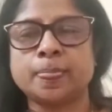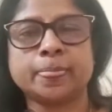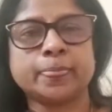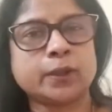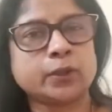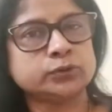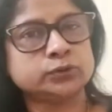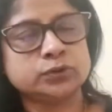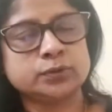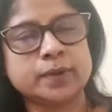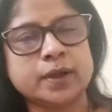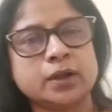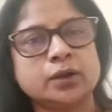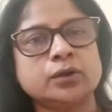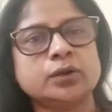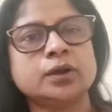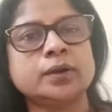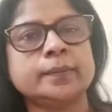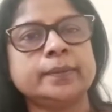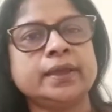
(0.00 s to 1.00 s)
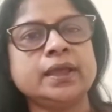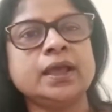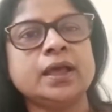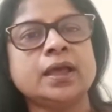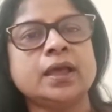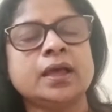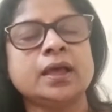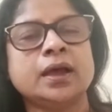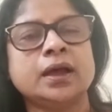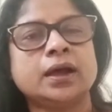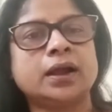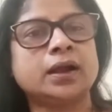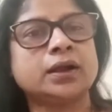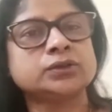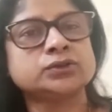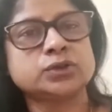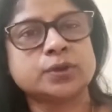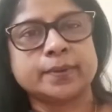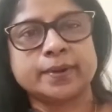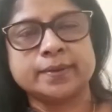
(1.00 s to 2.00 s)
তত ভালো হবে
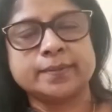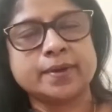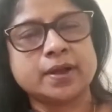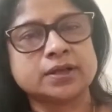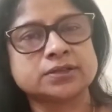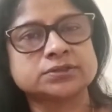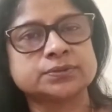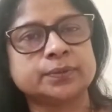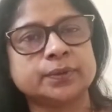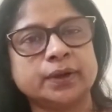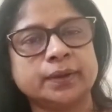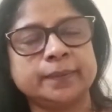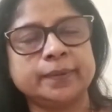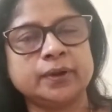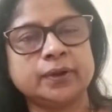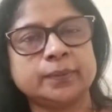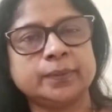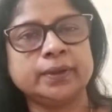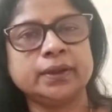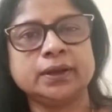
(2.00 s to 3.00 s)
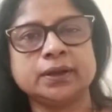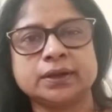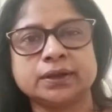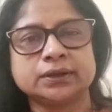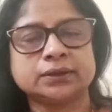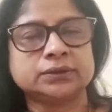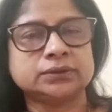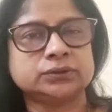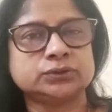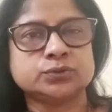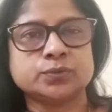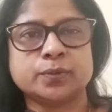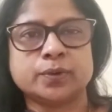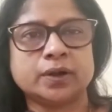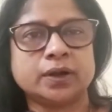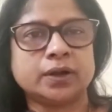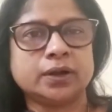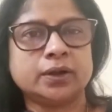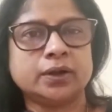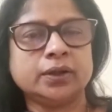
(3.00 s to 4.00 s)
আর সবাই মাস্ক পরে বেরোবে এটা কিছু
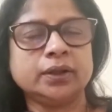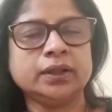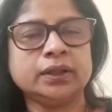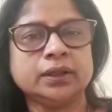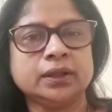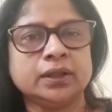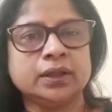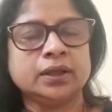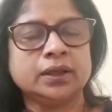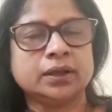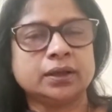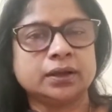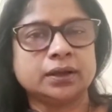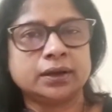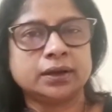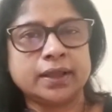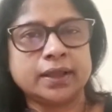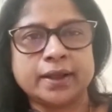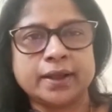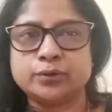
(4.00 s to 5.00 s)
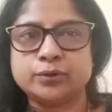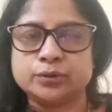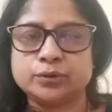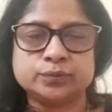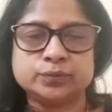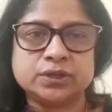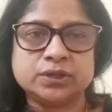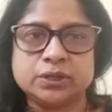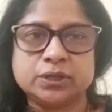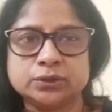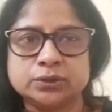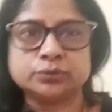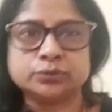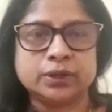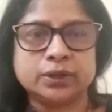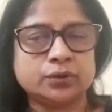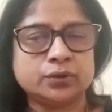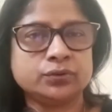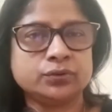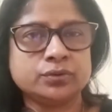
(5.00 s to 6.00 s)
বলার নয় আর এখন অবধি কিন্তু
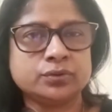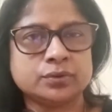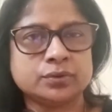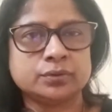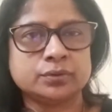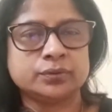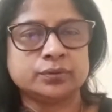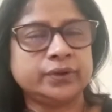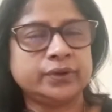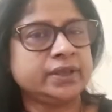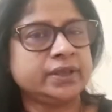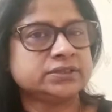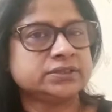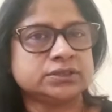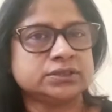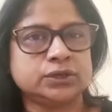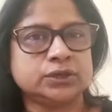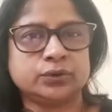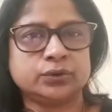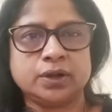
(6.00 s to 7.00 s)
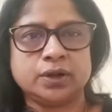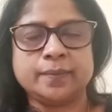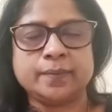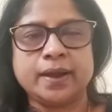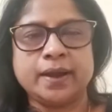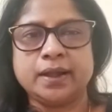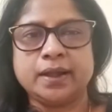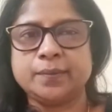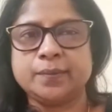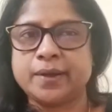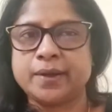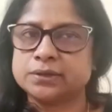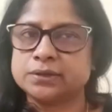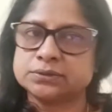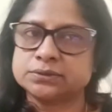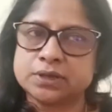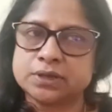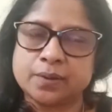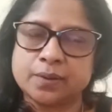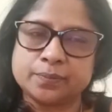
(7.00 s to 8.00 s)
কেউ রিক্স নিও না বাইরে
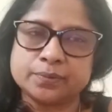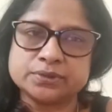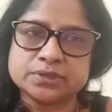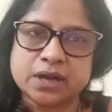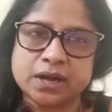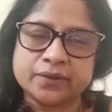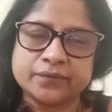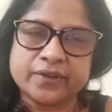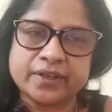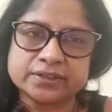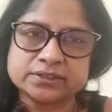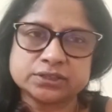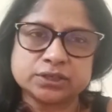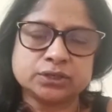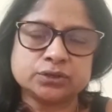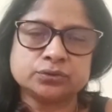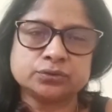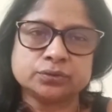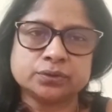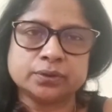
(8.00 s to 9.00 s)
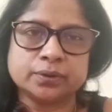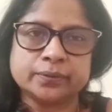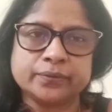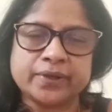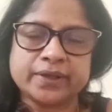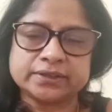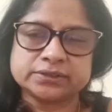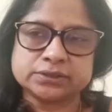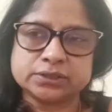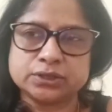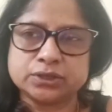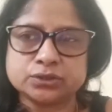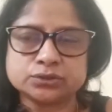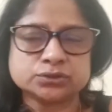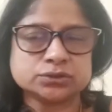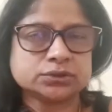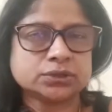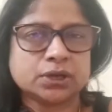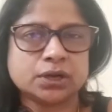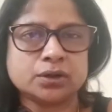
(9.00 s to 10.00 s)
মাস্ক না যারা ভ্যাকসিন ভ্যাকসিন
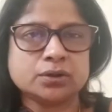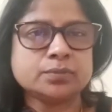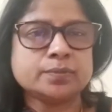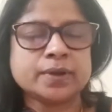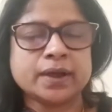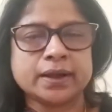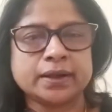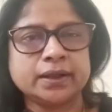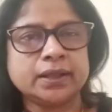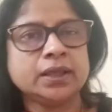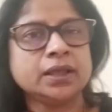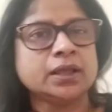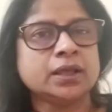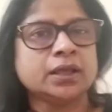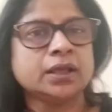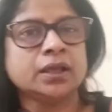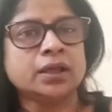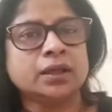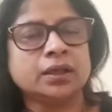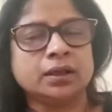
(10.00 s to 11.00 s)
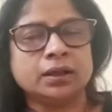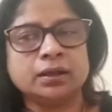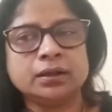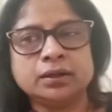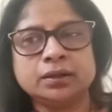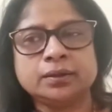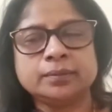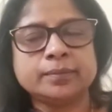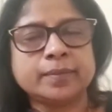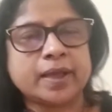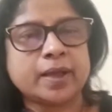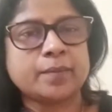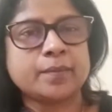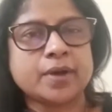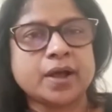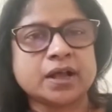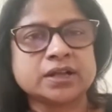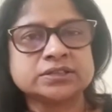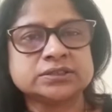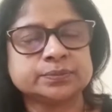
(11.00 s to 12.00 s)
নিয়েছ তারাও বাইরে
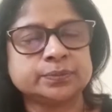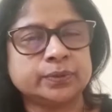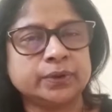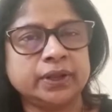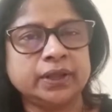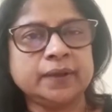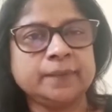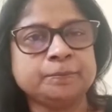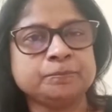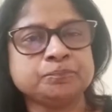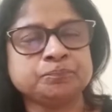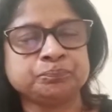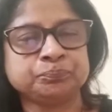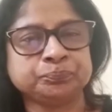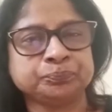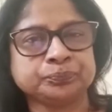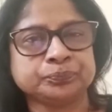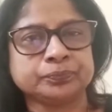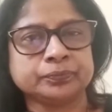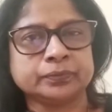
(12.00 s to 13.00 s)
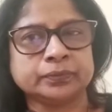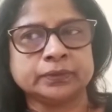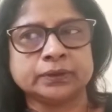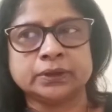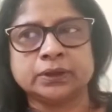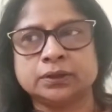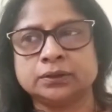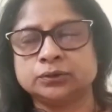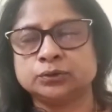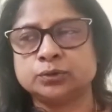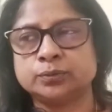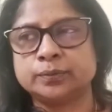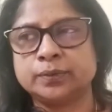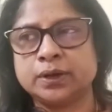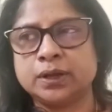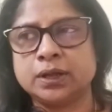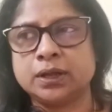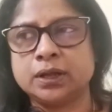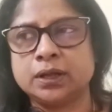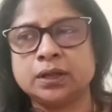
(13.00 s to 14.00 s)
মাস্ক পরে
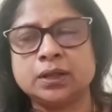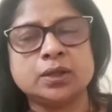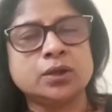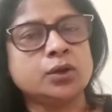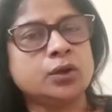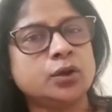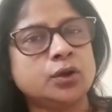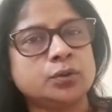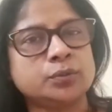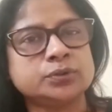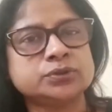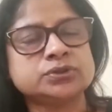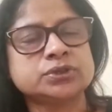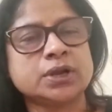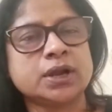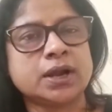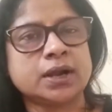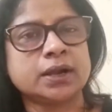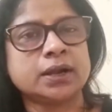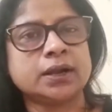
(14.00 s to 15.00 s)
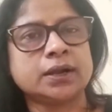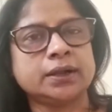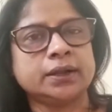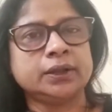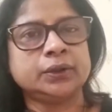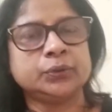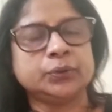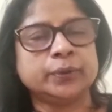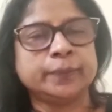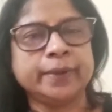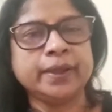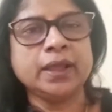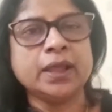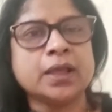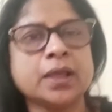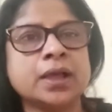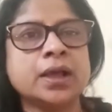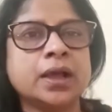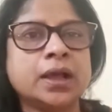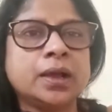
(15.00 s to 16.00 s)
তোমরা অবশ্যই হাঁটাহাঁটি করবে
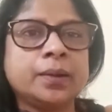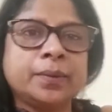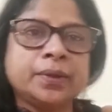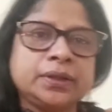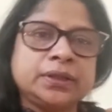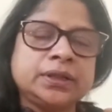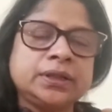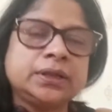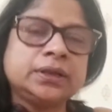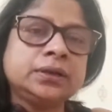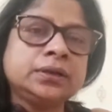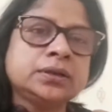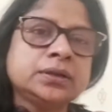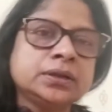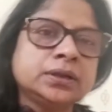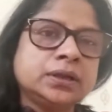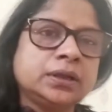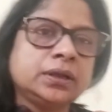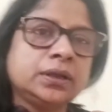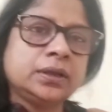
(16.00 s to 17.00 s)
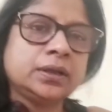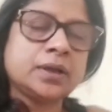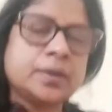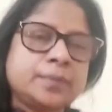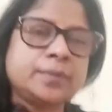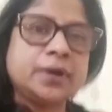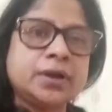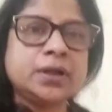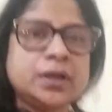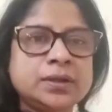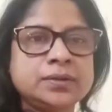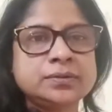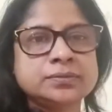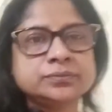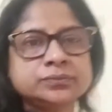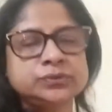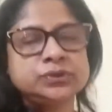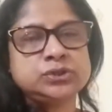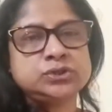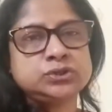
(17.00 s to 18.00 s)
আমাদের আমরা
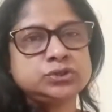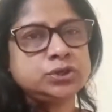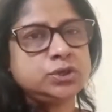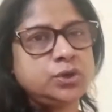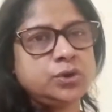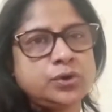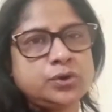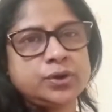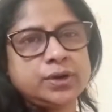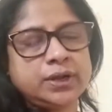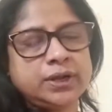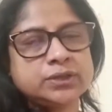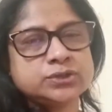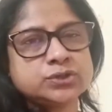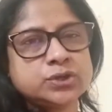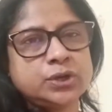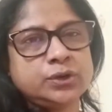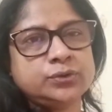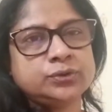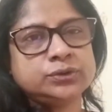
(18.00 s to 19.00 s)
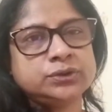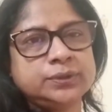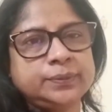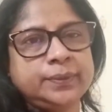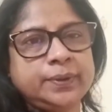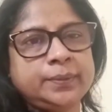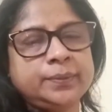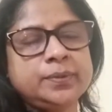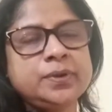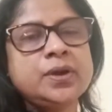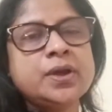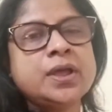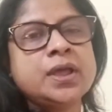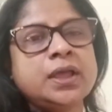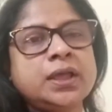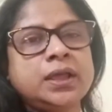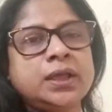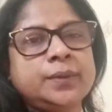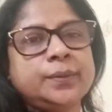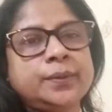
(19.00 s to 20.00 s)
নিশ্চয় করোনাকে জয় করতে পারবো
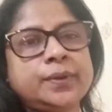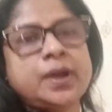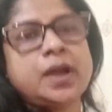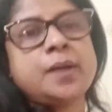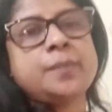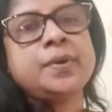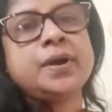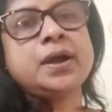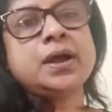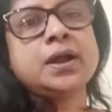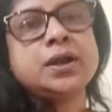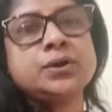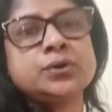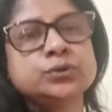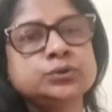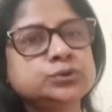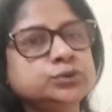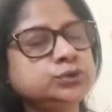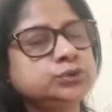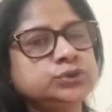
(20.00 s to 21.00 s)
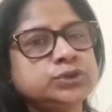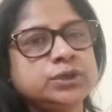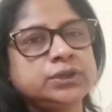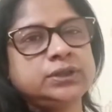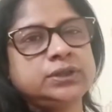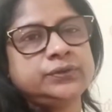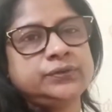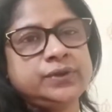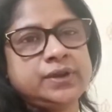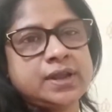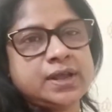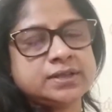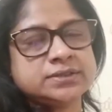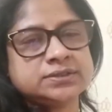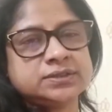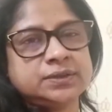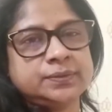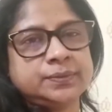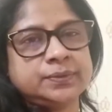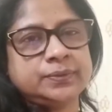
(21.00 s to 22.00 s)
এবং আবার নতুন ছন্দে ফিরে
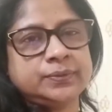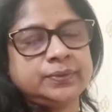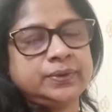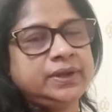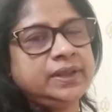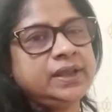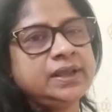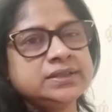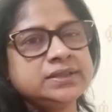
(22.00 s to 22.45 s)
আসতে পারবো ঠিক